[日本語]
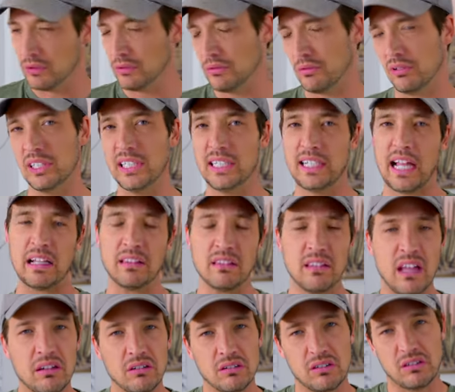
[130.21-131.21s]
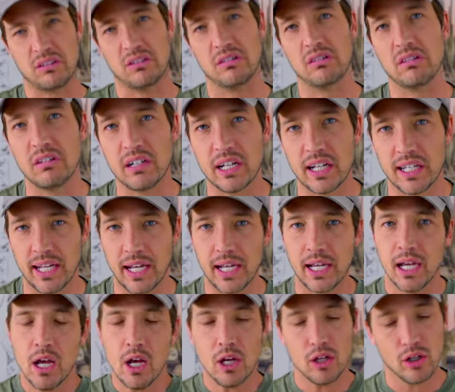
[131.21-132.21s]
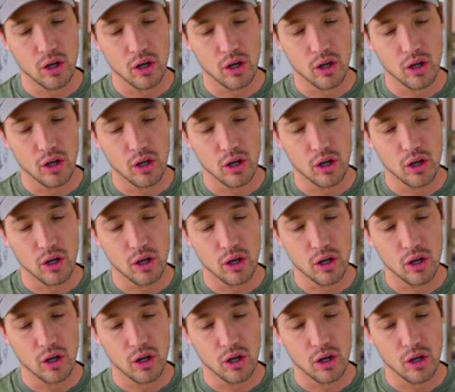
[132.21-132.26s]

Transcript: う本当に旦那の収入がね、